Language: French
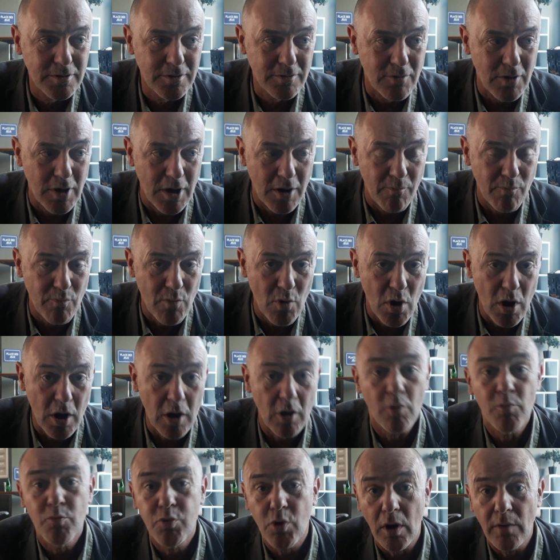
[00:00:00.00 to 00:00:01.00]
Voilà.
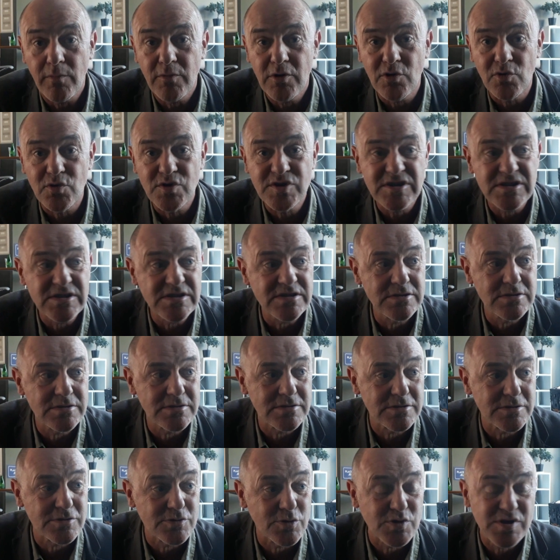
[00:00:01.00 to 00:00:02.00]
Alors on pourrait me dire aussi
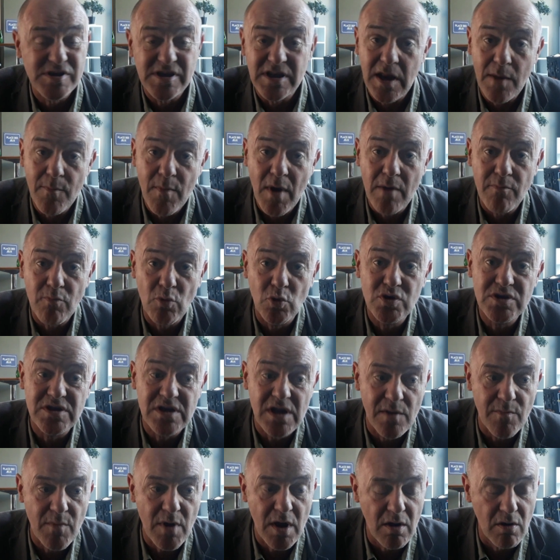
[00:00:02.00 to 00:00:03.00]
euh, au cinéma. Au
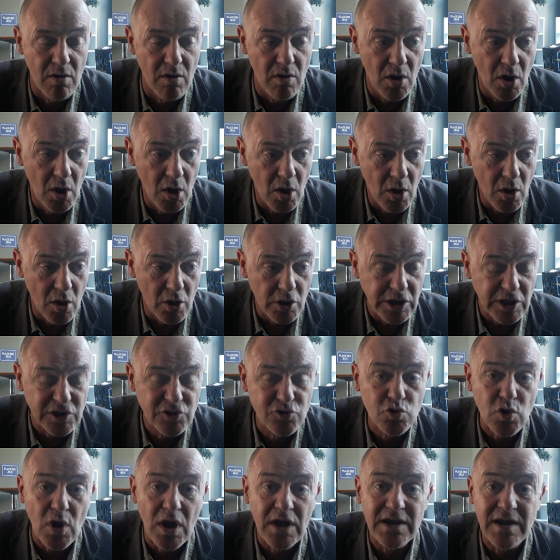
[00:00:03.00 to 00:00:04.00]
cinéma, euh, il y a
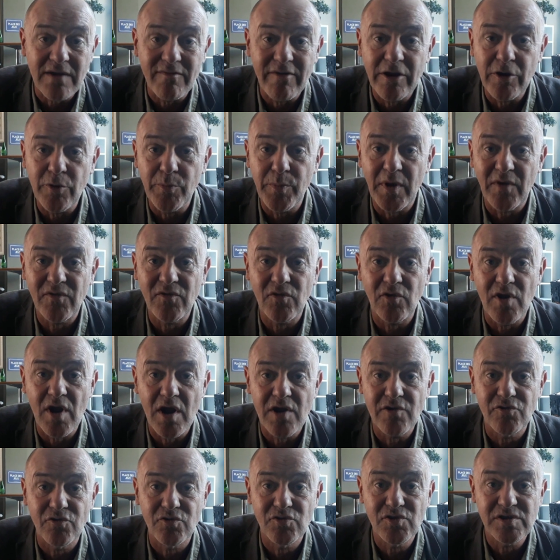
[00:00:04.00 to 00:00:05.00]
toujours un travail de
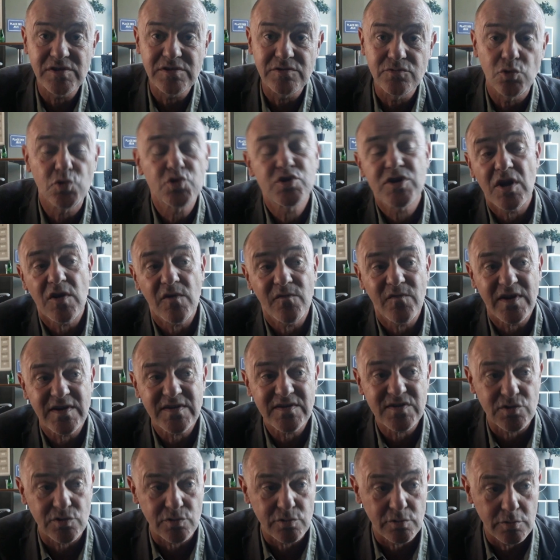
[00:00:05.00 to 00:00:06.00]
personnage aussi. Ou c'est une
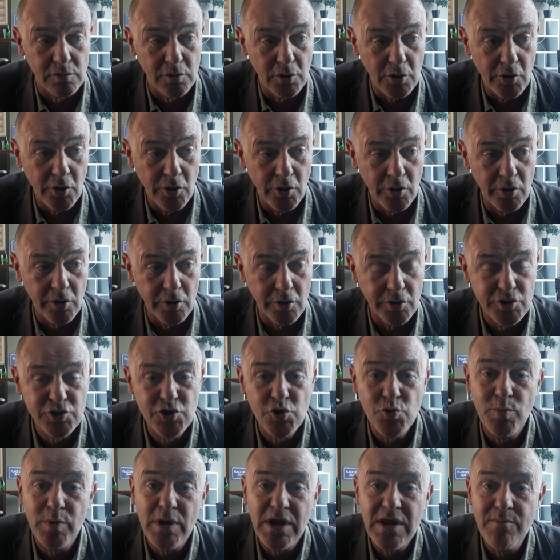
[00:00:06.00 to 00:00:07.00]
façon euh,
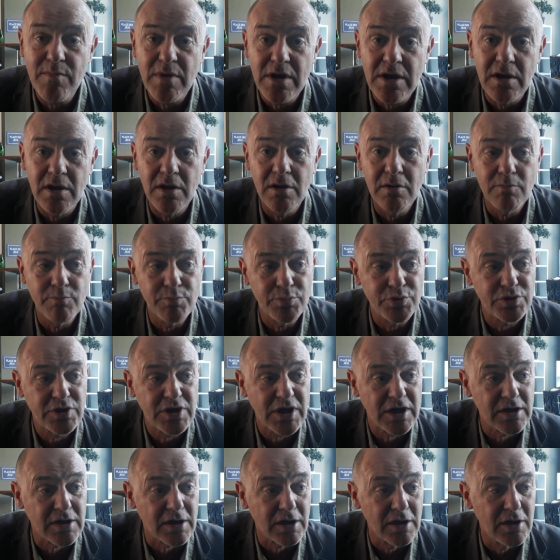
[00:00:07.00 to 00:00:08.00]
sublimée,
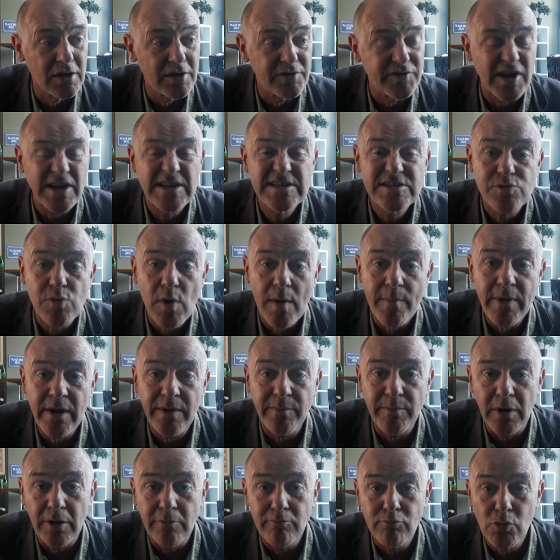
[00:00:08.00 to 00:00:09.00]
peut-être, d'être
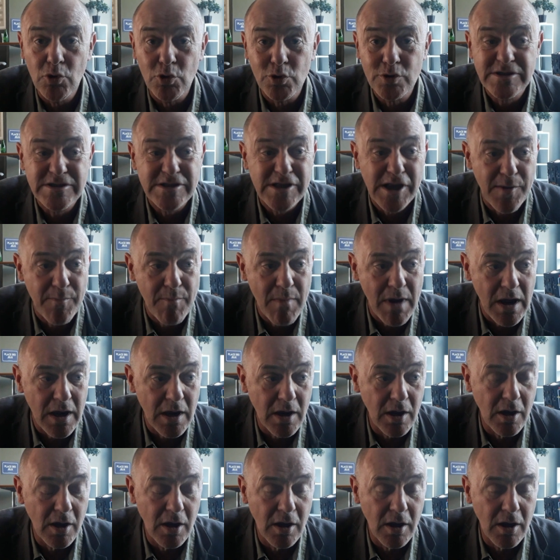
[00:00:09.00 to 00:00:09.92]
soi-même au cinéma,